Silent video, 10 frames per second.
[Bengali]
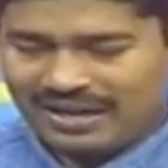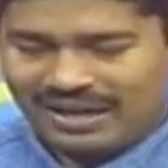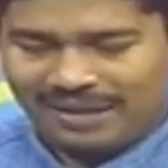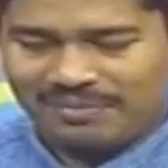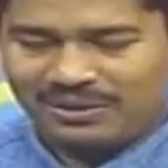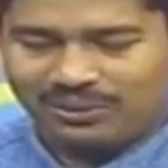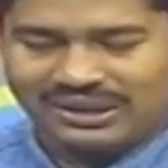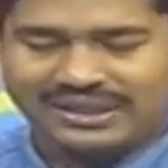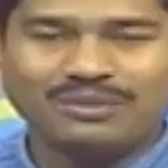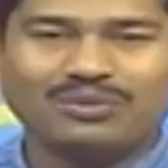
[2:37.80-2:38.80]
আপনি কোথা
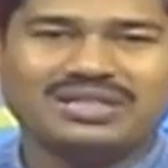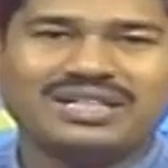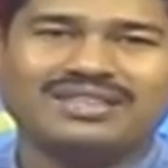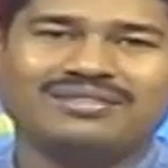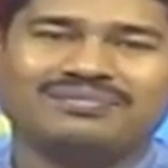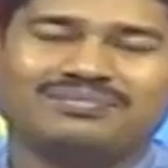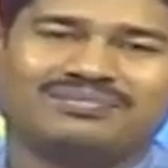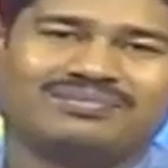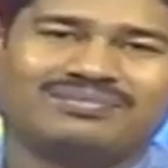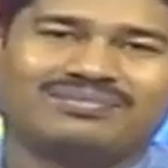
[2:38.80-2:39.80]
থেকে বলছেন
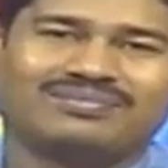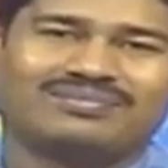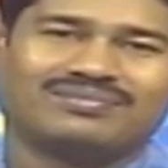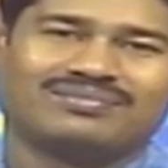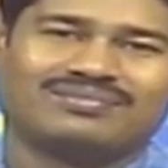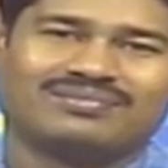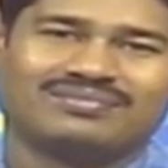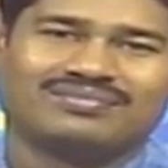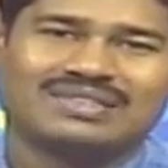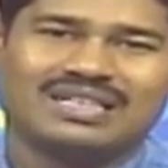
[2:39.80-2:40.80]
রতন
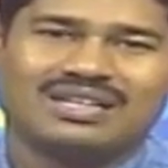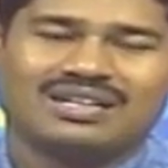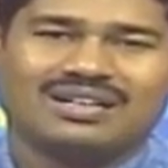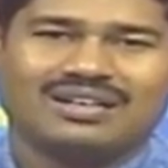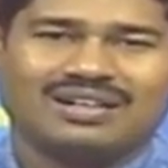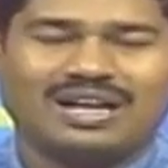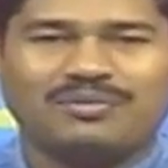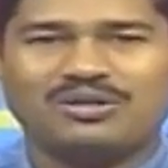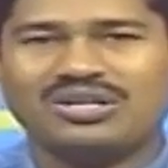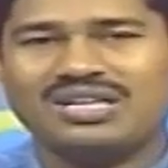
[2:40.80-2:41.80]
কার
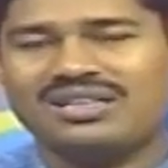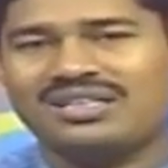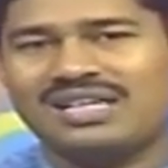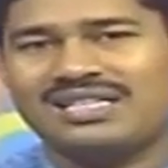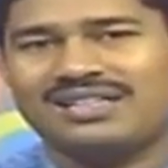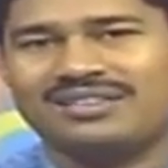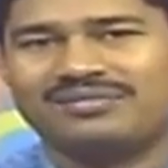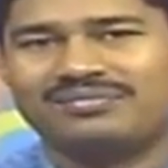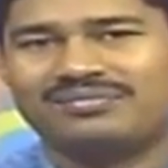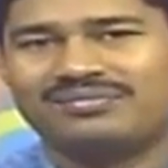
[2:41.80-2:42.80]
বিষয়ে জানতে চাইছেন
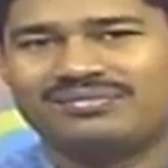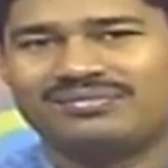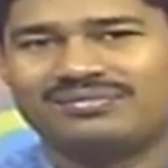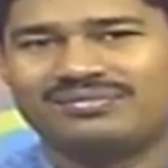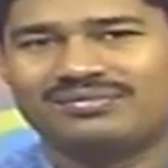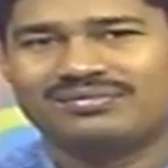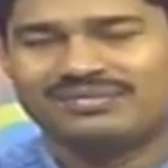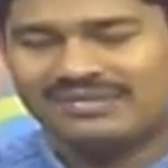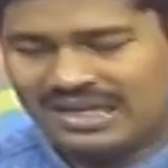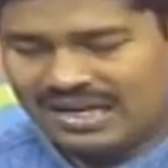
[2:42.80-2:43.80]
আমার মেয়ের
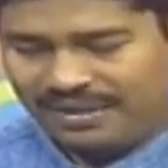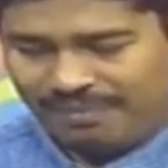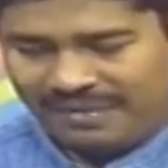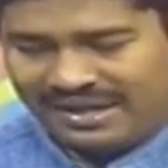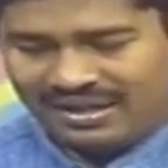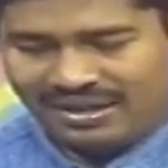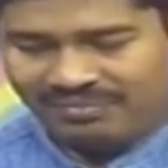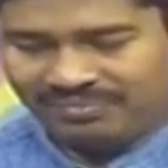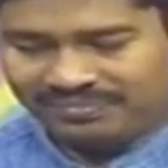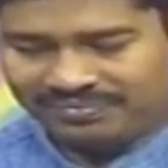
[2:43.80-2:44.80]
বিষয় মেয়ের নাম
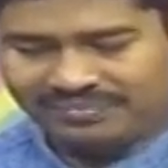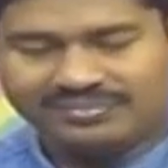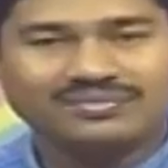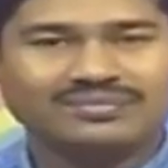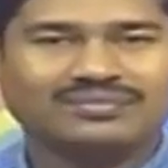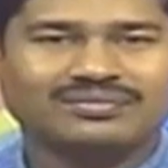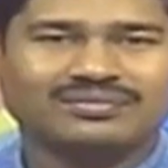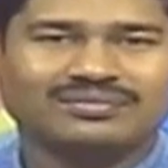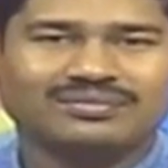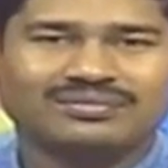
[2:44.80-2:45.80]

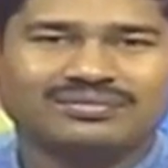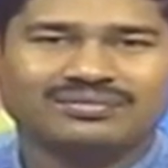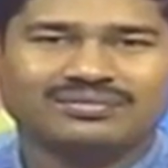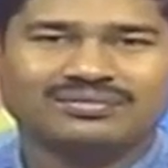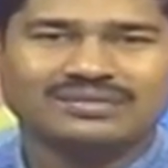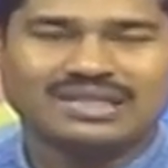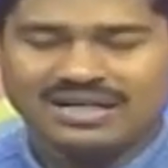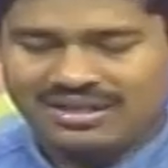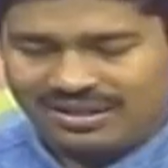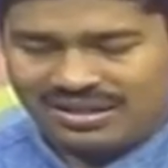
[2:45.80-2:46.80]
ঈশিতা রায়
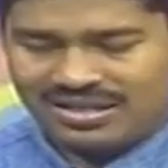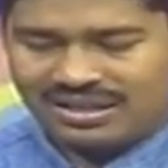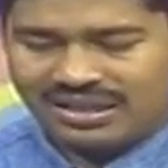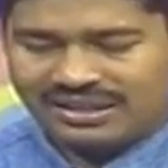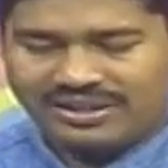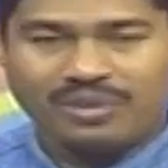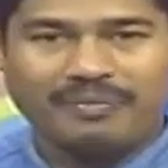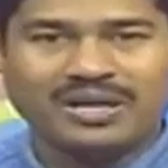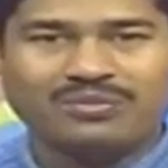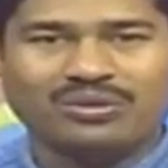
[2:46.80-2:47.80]
ডেট অফ
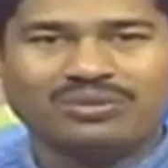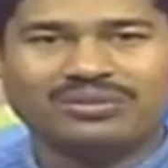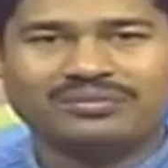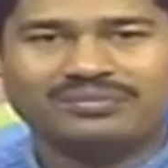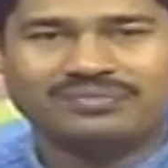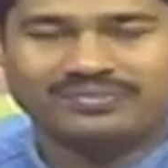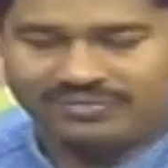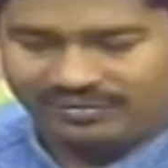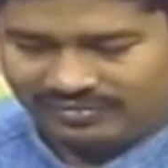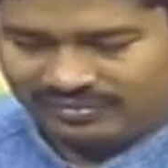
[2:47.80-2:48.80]
বার্থ বলুন
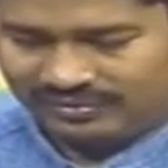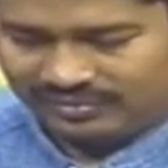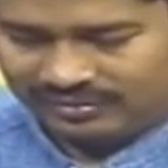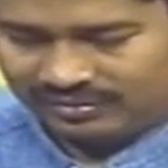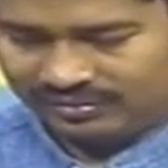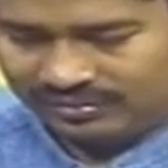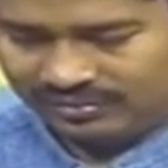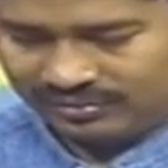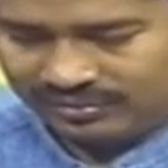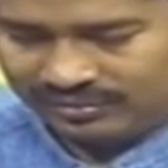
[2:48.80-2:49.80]
পঁচিশ
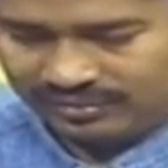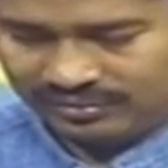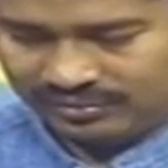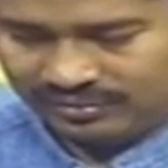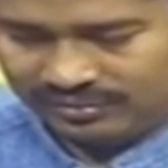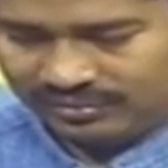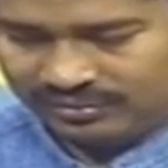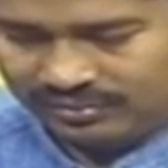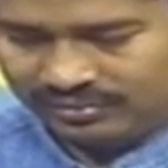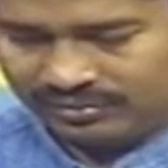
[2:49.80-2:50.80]
সাত দু
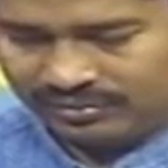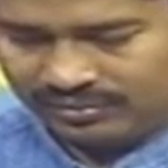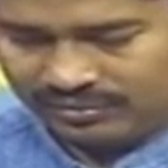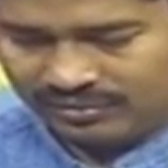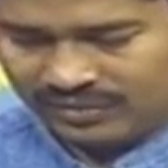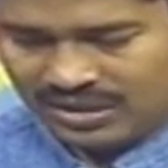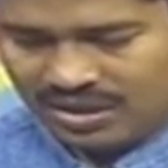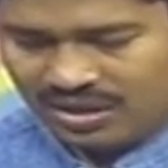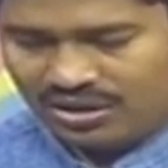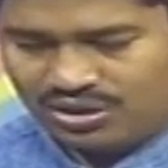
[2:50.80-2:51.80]
সাত
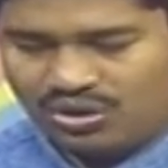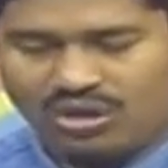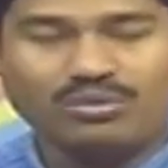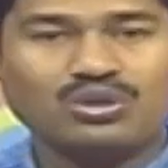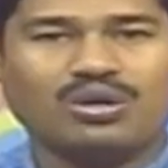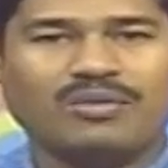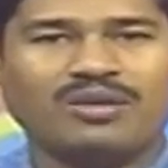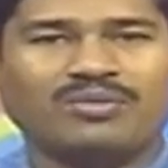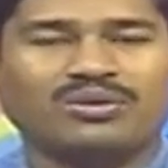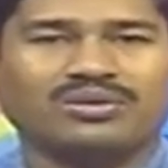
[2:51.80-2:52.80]
জন্ম সময়
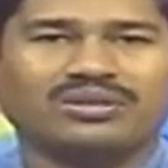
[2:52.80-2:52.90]
বলুন